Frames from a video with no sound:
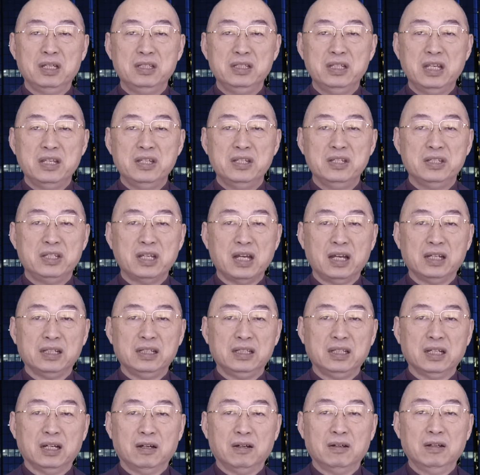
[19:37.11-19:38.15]
引向
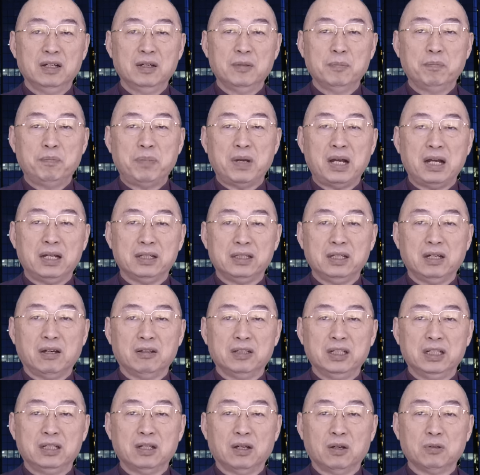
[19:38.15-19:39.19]
一条罢
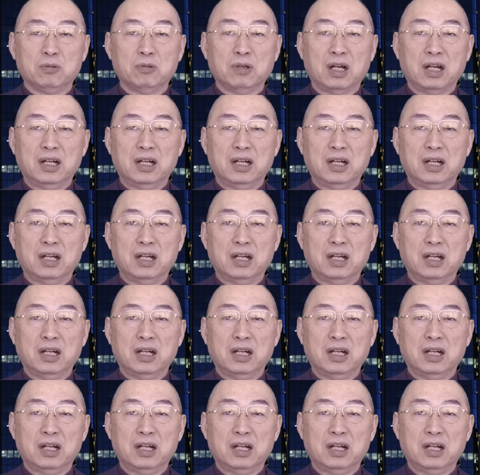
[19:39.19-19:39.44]
掉那条路，